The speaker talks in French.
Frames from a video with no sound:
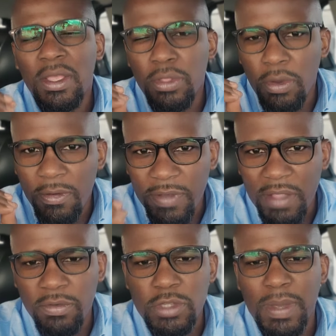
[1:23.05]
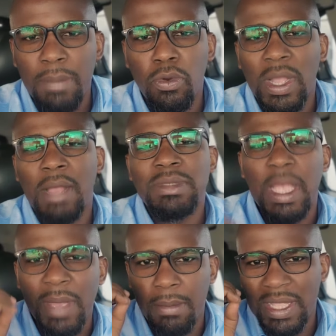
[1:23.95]
Donc faites vos spermogrammes,
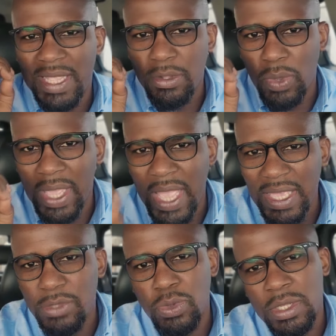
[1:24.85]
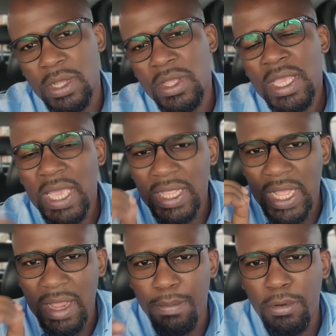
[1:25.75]
ça permettrait de gagner du temps et
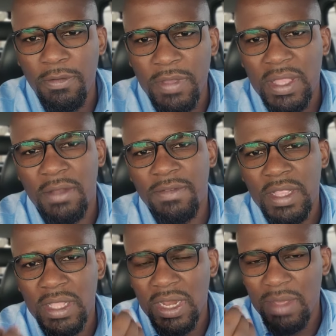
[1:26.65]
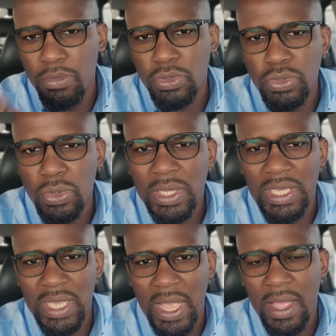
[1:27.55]
d'aller plus vite en fait dans les mesures
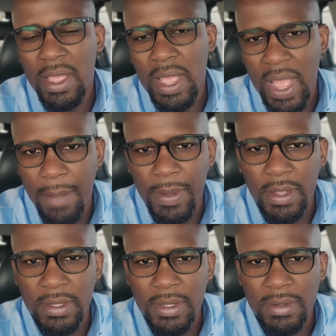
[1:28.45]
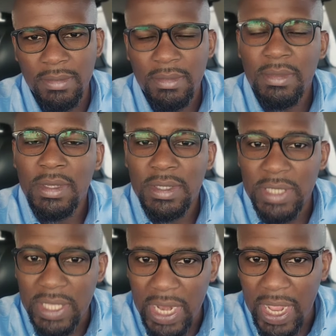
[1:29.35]
qu'il y a à prendre.
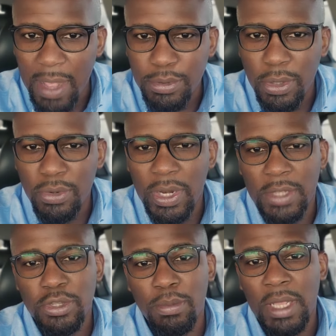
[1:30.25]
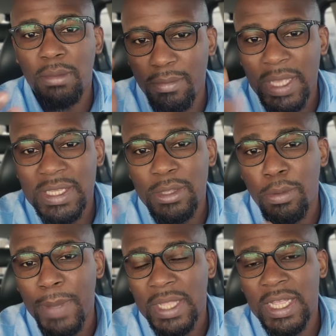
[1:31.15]
C'était la capsule de la semaine. Merci de
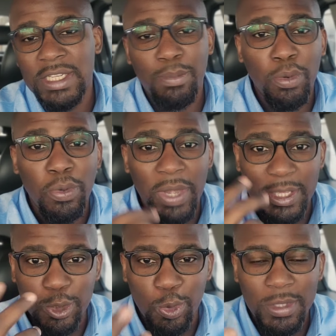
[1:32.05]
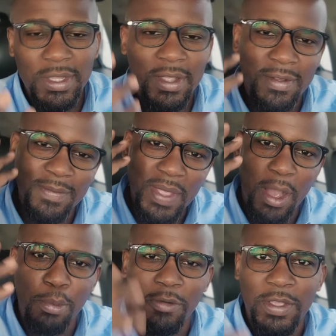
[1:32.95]
partager pour que les autres
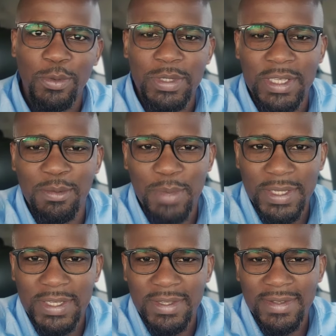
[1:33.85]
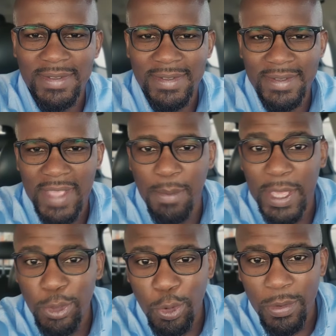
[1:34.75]
en profitent aussi. Merci. À
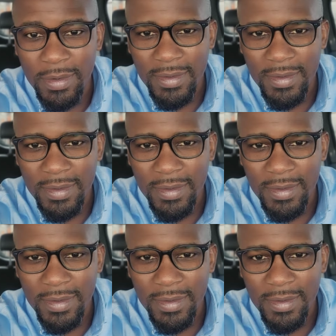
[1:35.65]
bientôt.